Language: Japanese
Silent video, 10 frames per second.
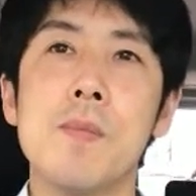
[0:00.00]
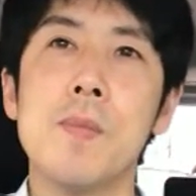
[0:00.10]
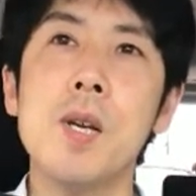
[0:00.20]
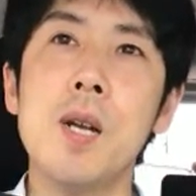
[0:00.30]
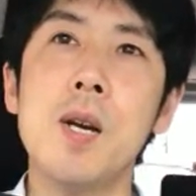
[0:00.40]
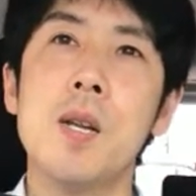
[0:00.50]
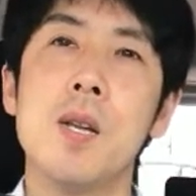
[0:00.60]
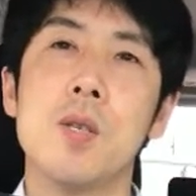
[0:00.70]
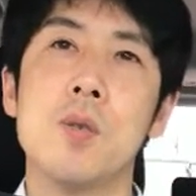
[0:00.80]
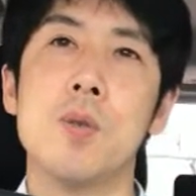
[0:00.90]
だから
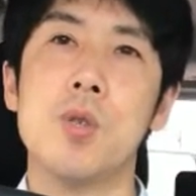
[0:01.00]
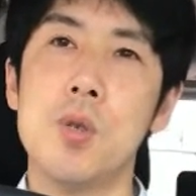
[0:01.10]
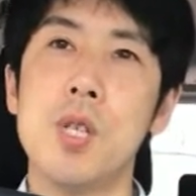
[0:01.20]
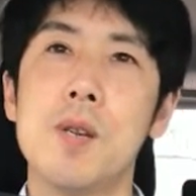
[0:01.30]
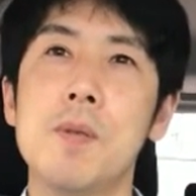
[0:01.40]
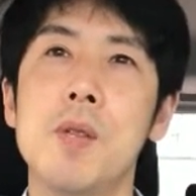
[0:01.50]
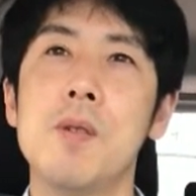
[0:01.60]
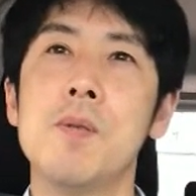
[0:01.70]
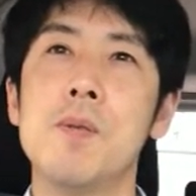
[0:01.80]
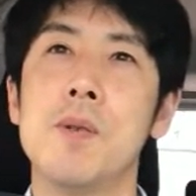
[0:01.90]
その執着って
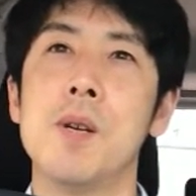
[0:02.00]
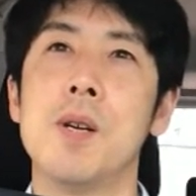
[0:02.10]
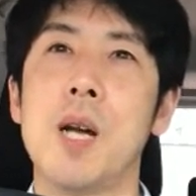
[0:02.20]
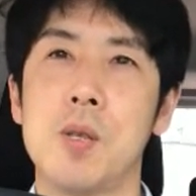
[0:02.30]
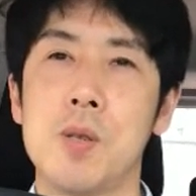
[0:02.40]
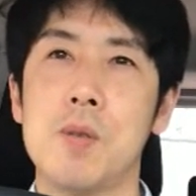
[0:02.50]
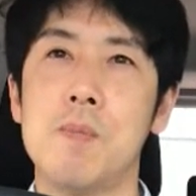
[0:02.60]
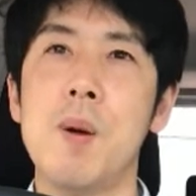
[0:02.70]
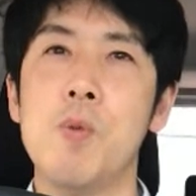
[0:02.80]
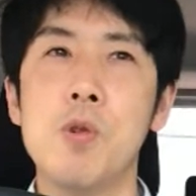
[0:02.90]
いうのを外す、
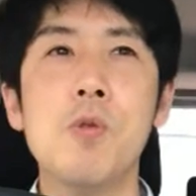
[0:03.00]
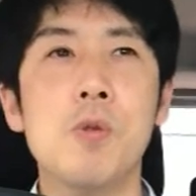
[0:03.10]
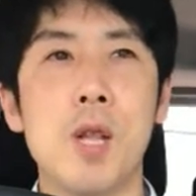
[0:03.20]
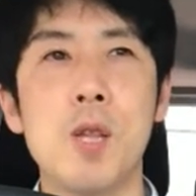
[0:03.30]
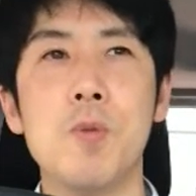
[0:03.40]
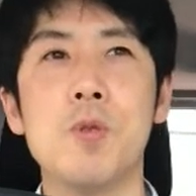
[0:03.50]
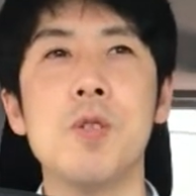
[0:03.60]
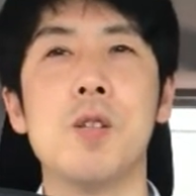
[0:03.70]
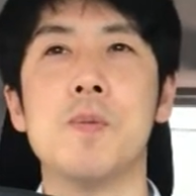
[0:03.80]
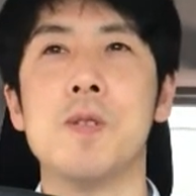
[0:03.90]
まあ、物事何でもそ
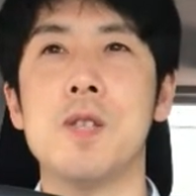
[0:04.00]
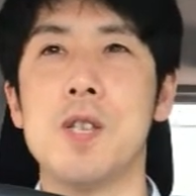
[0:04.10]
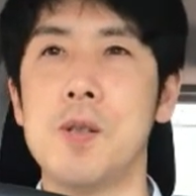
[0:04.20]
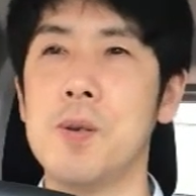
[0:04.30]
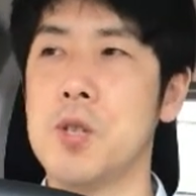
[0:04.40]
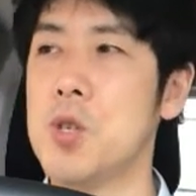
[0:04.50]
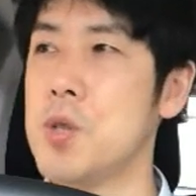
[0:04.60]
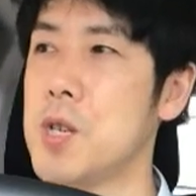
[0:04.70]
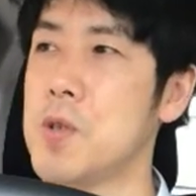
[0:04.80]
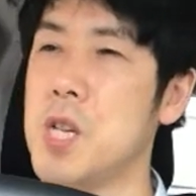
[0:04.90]
うだと思うんですけど執
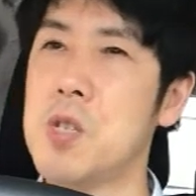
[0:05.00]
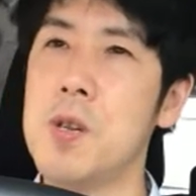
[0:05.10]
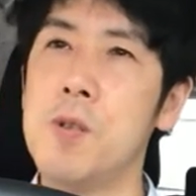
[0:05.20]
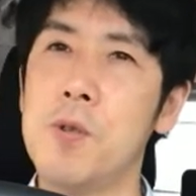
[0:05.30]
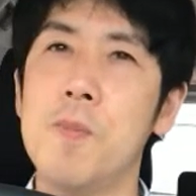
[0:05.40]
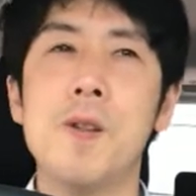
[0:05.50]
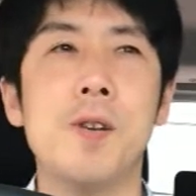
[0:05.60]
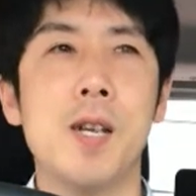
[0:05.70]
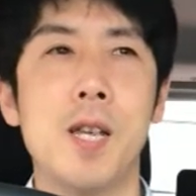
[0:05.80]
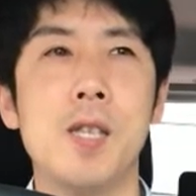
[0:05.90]
着しすぎるとうま
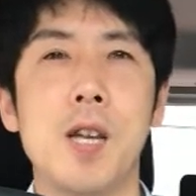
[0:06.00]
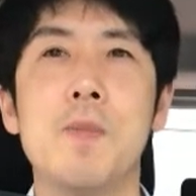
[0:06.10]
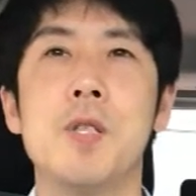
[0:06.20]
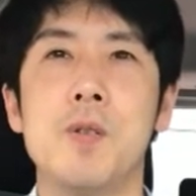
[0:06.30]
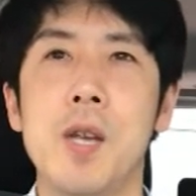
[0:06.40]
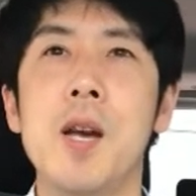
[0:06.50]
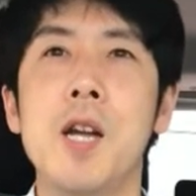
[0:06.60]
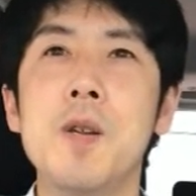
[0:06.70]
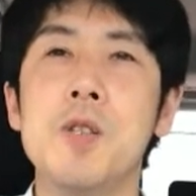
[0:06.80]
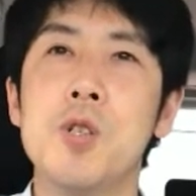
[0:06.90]
くいかないってありますよね
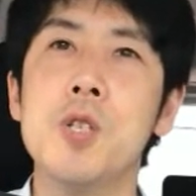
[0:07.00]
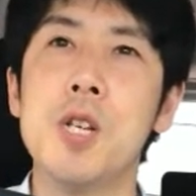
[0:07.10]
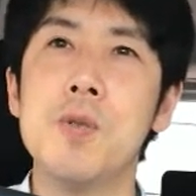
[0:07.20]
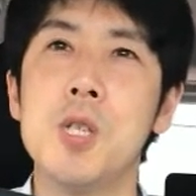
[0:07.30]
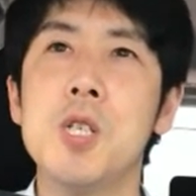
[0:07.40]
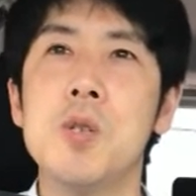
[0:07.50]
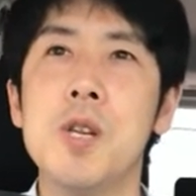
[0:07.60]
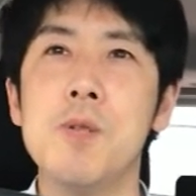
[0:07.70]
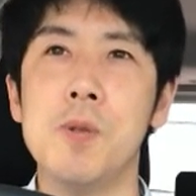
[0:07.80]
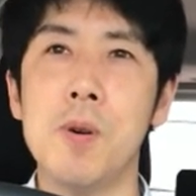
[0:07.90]
あるいは執着しす
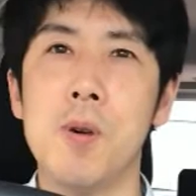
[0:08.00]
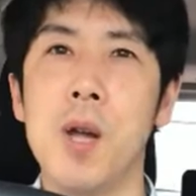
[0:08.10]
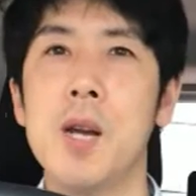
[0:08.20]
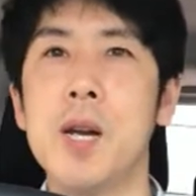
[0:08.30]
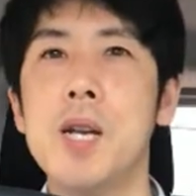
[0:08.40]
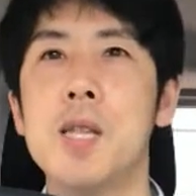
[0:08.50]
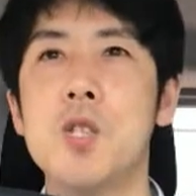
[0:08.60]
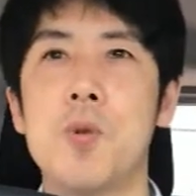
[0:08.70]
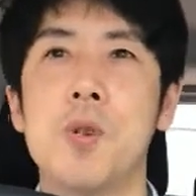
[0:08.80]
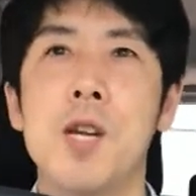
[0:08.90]
ぎるとかえって
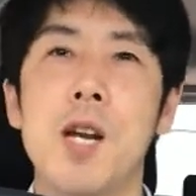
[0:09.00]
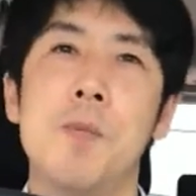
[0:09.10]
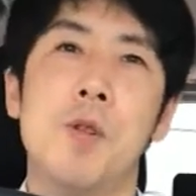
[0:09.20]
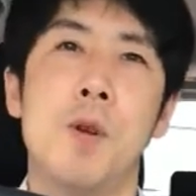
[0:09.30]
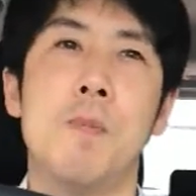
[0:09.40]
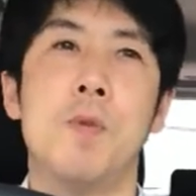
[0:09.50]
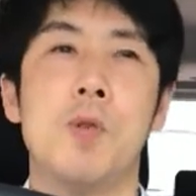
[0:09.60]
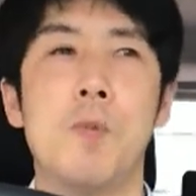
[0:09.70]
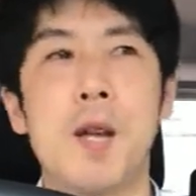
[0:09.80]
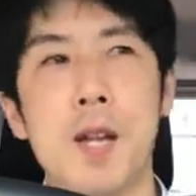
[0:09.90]
そこに絡み取ら
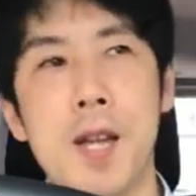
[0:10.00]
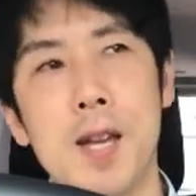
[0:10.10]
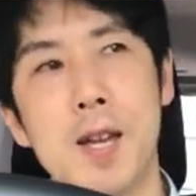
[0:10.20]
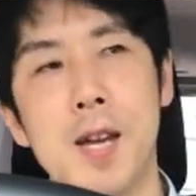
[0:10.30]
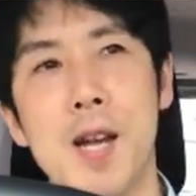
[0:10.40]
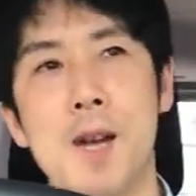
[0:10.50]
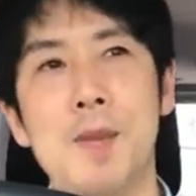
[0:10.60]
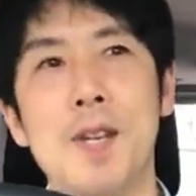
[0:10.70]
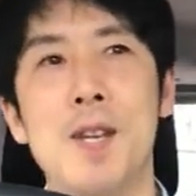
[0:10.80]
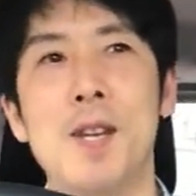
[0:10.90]
止まれ、えー、絡
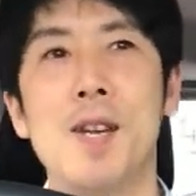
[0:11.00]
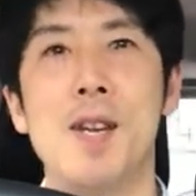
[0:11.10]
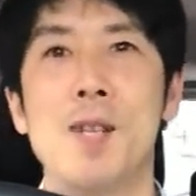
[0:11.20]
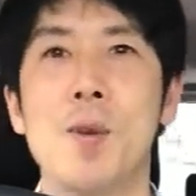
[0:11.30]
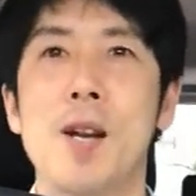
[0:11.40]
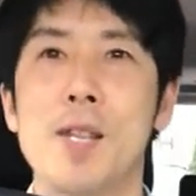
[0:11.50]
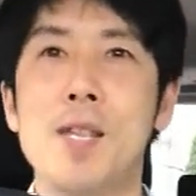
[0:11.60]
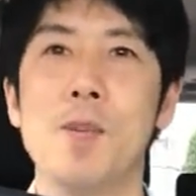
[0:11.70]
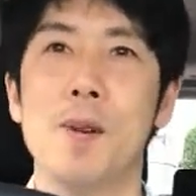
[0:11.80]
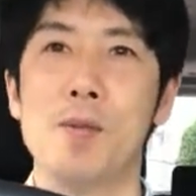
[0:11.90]
み、えー、取られ
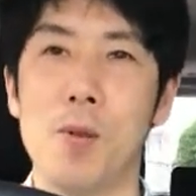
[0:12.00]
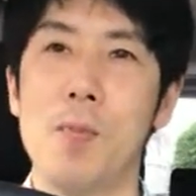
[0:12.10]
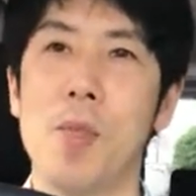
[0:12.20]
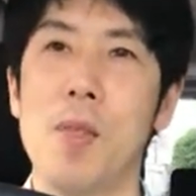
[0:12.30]
てしまうと